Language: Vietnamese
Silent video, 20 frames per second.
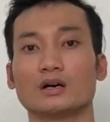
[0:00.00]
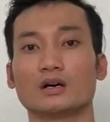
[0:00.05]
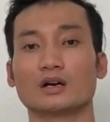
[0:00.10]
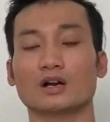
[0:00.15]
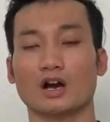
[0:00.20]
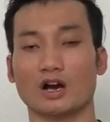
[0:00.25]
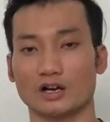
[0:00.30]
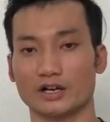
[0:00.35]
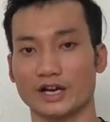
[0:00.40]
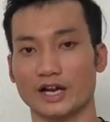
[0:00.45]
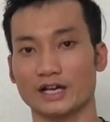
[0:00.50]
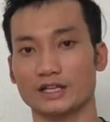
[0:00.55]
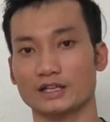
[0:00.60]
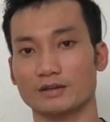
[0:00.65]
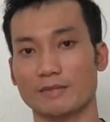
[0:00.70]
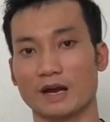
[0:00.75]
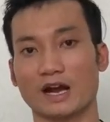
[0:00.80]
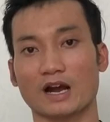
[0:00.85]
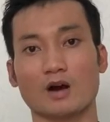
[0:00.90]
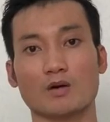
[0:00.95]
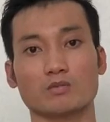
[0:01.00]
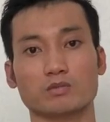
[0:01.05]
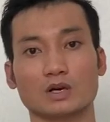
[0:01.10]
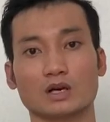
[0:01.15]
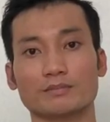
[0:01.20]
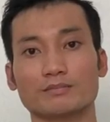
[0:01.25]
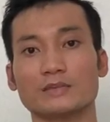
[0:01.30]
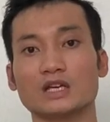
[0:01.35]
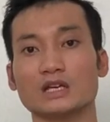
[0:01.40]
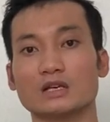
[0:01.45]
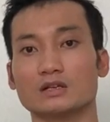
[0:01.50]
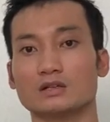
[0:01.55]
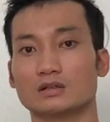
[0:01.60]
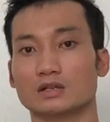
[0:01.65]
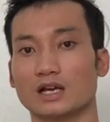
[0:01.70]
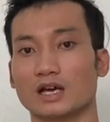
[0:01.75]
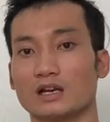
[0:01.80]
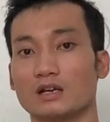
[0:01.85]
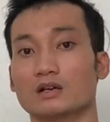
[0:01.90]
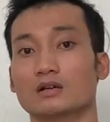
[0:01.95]
ngoài ra thì bạn không có biết được
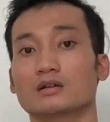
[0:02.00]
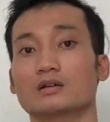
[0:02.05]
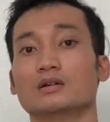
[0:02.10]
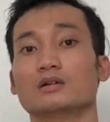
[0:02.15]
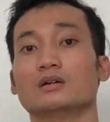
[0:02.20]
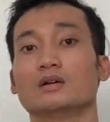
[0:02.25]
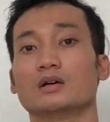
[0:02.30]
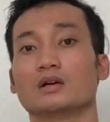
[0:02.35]
là lượng